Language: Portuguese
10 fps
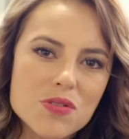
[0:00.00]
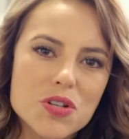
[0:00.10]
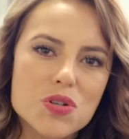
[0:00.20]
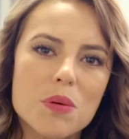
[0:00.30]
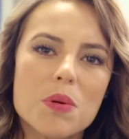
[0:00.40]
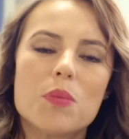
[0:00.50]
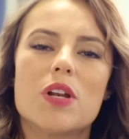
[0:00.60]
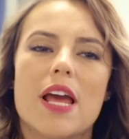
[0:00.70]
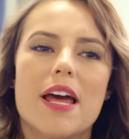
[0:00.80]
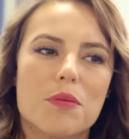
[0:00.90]
não só de homem e
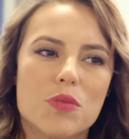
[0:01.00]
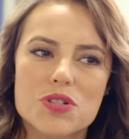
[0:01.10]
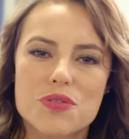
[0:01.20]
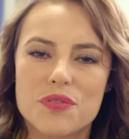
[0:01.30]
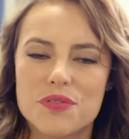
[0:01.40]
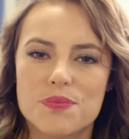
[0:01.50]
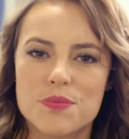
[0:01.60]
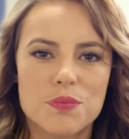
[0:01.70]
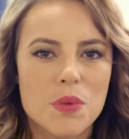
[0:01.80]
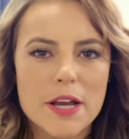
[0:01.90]
mulher, amor de
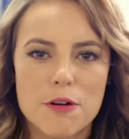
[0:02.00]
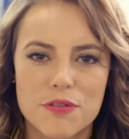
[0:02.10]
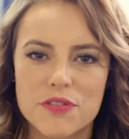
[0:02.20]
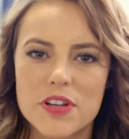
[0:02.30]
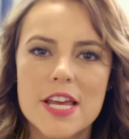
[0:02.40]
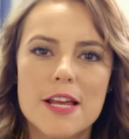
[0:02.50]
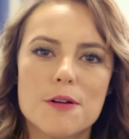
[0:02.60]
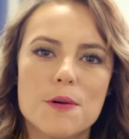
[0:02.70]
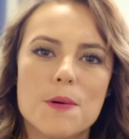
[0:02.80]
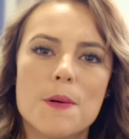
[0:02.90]
mãe com
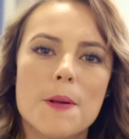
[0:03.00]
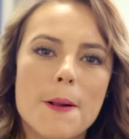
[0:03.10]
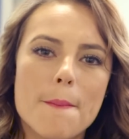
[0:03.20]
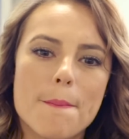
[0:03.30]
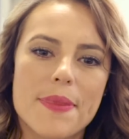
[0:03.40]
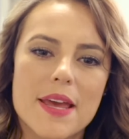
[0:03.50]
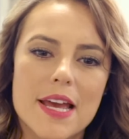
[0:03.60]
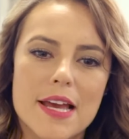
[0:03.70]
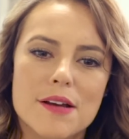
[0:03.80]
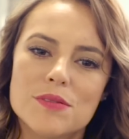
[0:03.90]
filho,
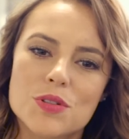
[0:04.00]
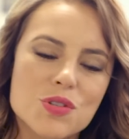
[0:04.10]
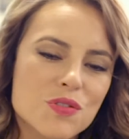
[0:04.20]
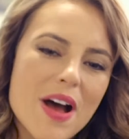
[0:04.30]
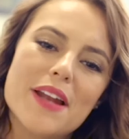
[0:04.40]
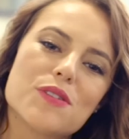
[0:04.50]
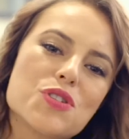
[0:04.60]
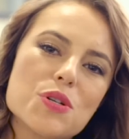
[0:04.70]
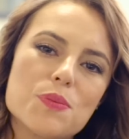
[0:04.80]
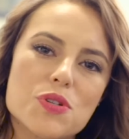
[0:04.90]
é, os
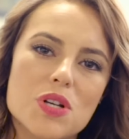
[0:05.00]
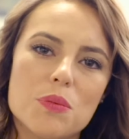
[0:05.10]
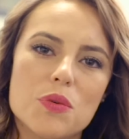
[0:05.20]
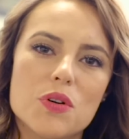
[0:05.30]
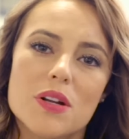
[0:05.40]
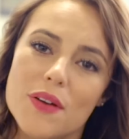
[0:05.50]
vários tipos de amor.